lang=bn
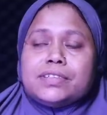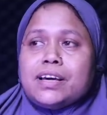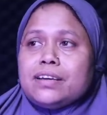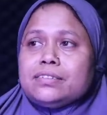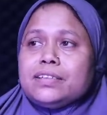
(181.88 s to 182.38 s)

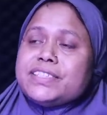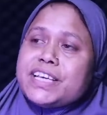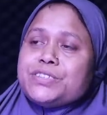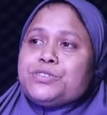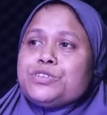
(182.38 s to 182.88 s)
না
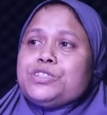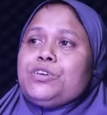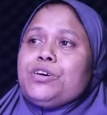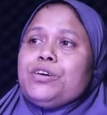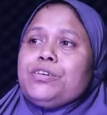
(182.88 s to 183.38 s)
চেঞ্জ
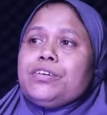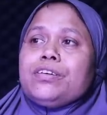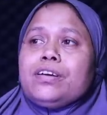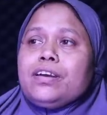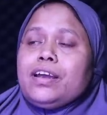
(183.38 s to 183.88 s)
হয়েছিল
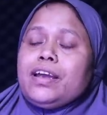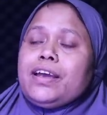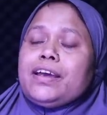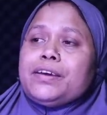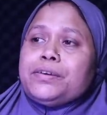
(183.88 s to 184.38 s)
হ্যাঁ।
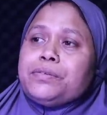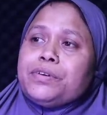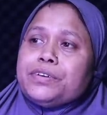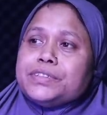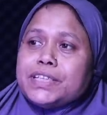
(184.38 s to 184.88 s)

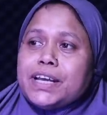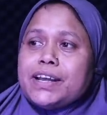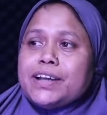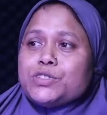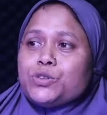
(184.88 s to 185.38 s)

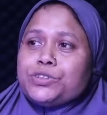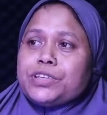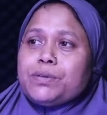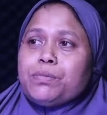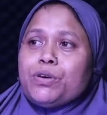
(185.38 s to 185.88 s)
যারা ছোট
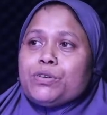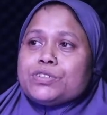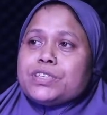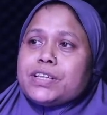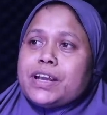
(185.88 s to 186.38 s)
থেকে বড়
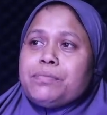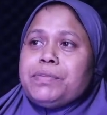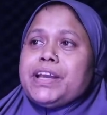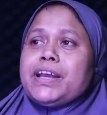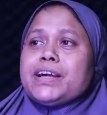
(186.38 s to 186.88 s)
করছে তারা মিনা